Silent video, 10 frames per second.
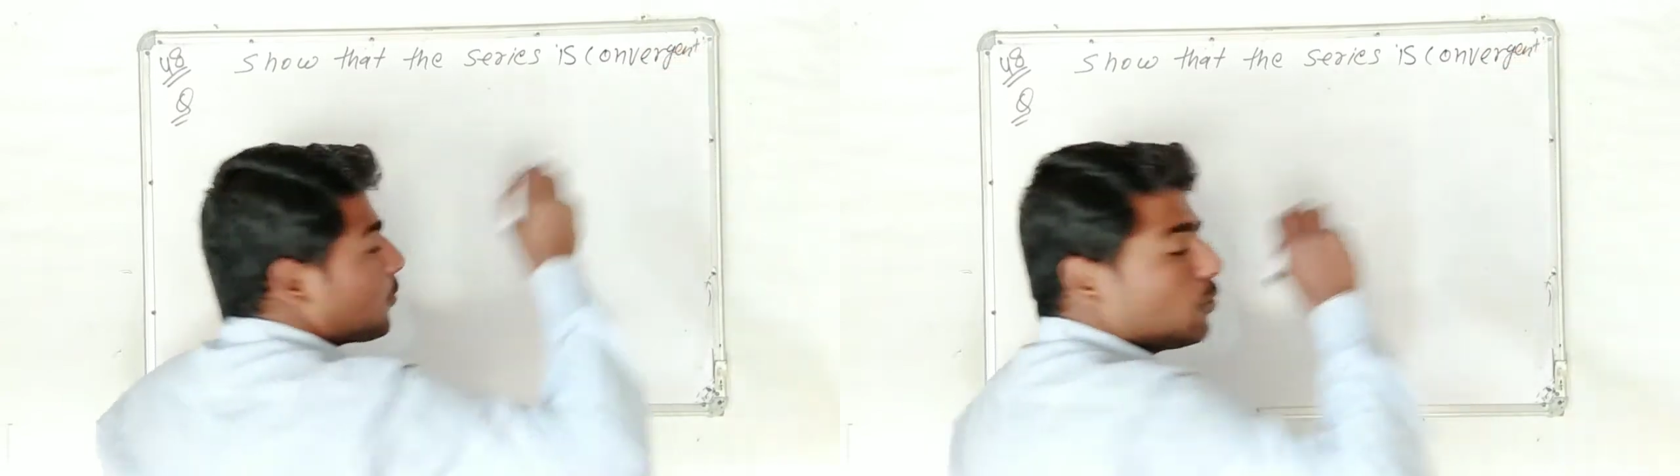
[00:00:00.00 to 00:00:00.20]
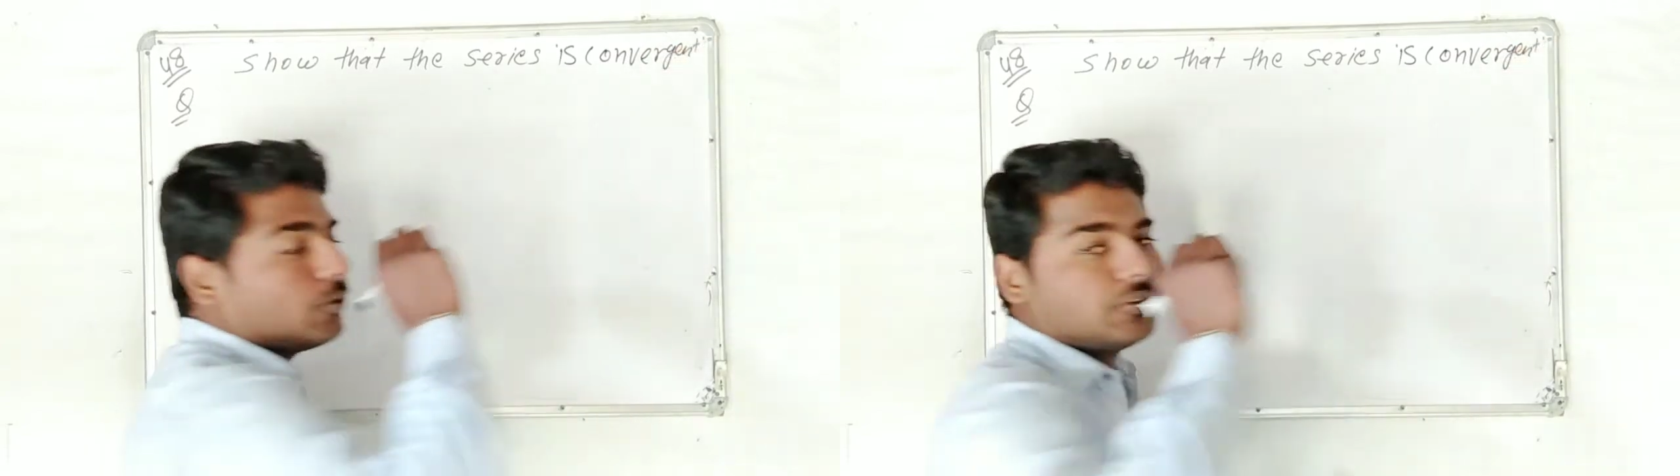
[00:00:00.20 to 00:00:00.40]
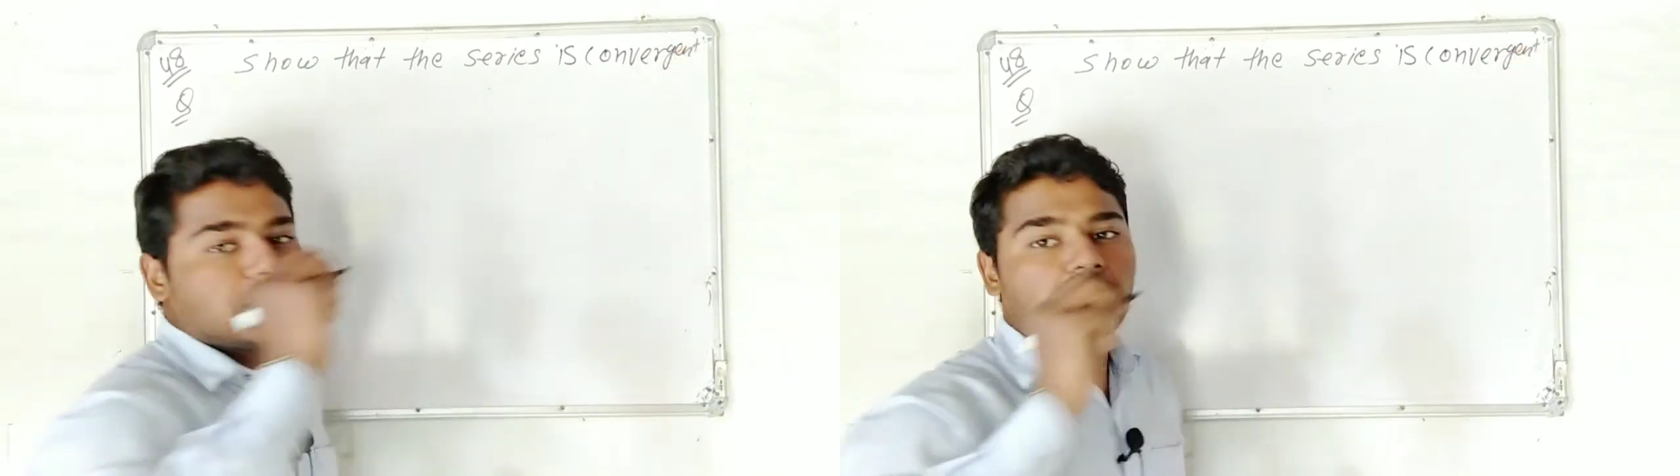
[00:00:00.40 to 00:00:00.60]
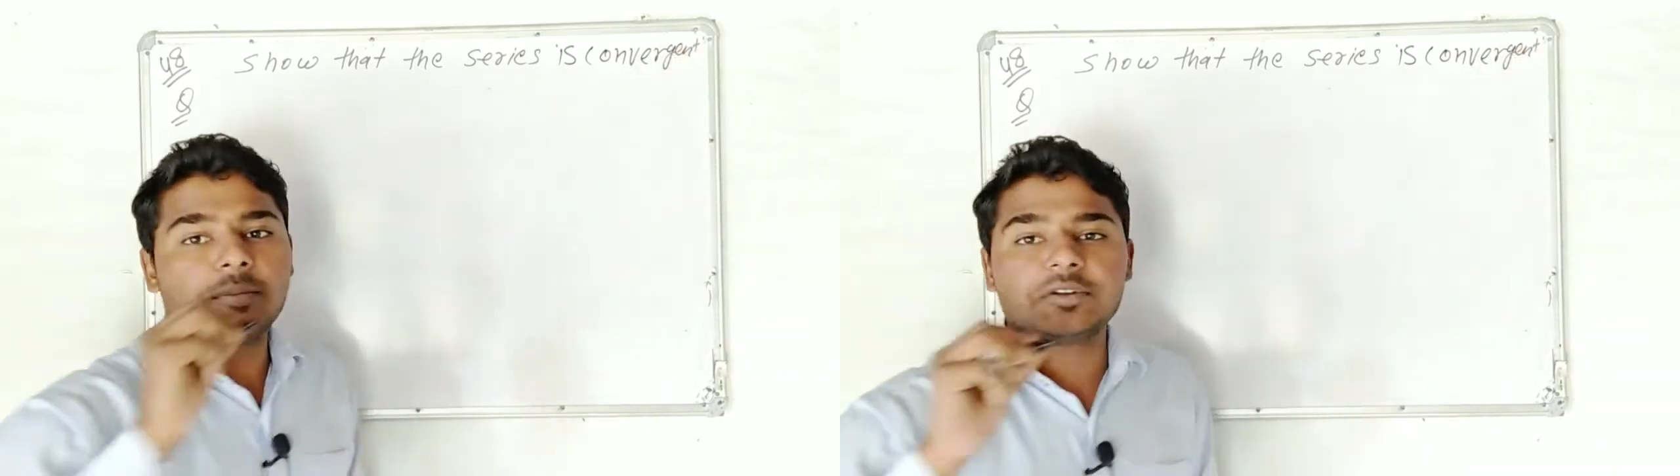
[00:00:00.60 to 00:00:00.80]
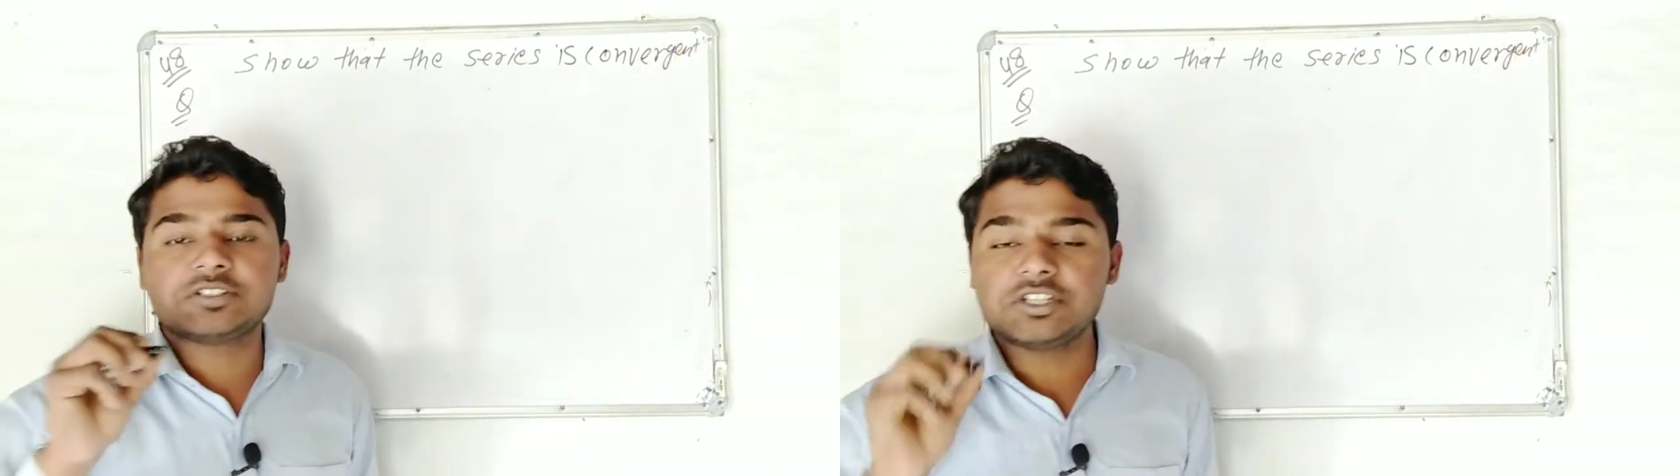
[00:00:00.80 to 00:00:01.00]
आपको
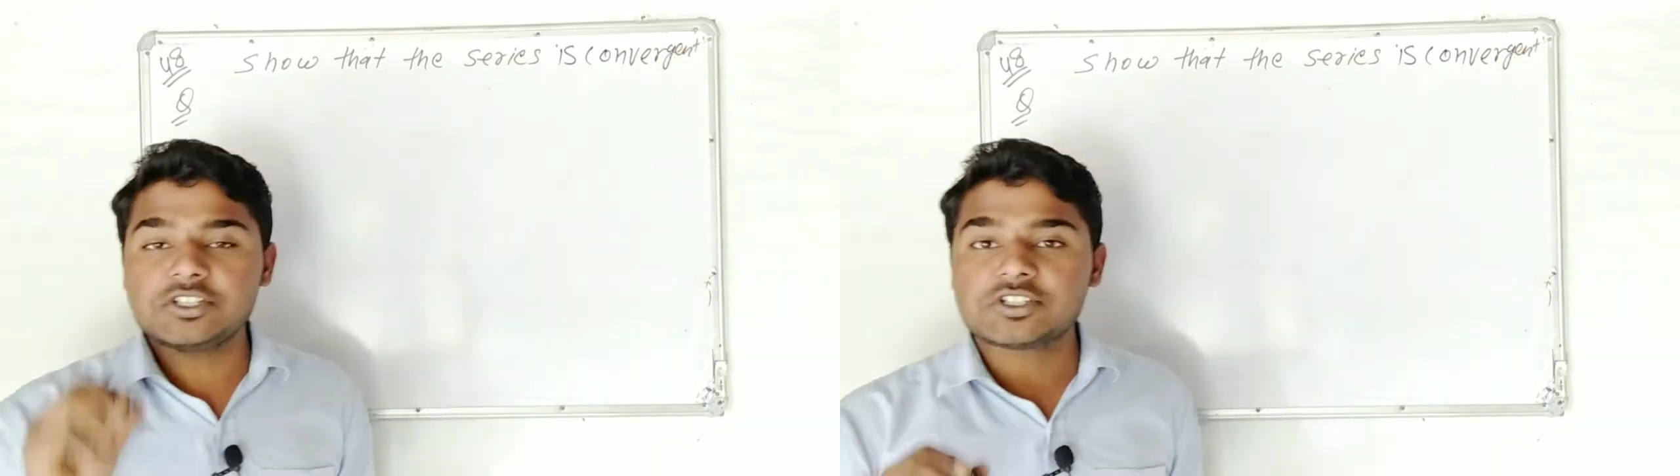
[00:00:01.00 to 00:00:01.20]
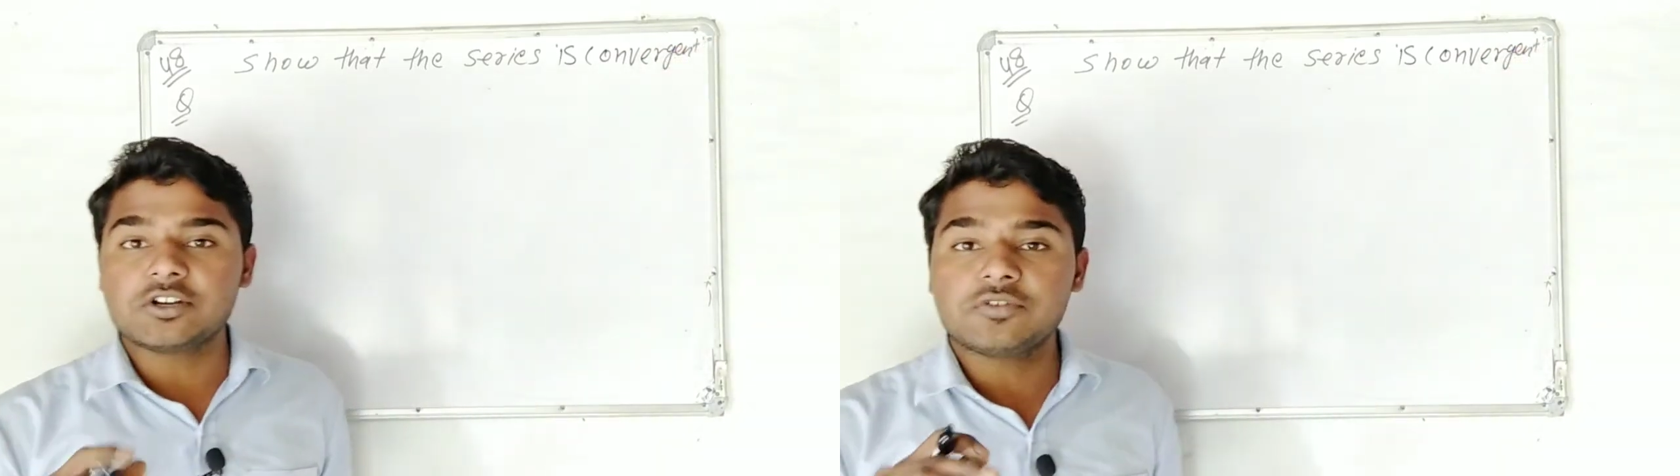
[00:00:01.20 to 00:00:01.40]
यहां पर सीरीज